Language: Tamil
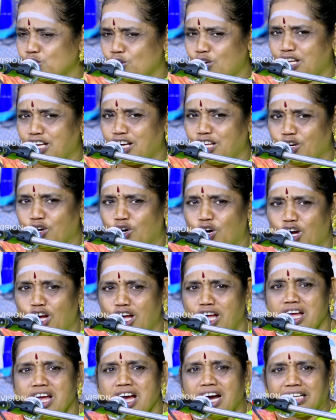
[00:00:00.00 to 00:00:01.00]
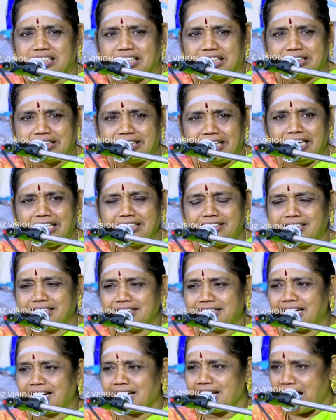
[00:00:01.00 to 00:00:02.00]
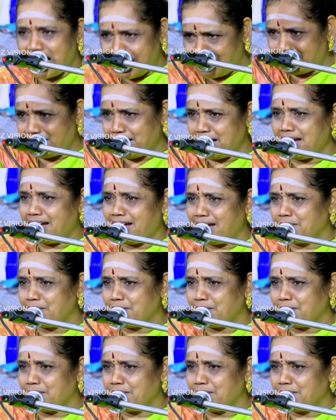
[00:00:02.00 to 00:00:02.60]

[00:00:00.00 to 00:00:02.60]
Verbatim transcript: சோலையிலையும் அந்த தீர்த்தத்திற்காகவே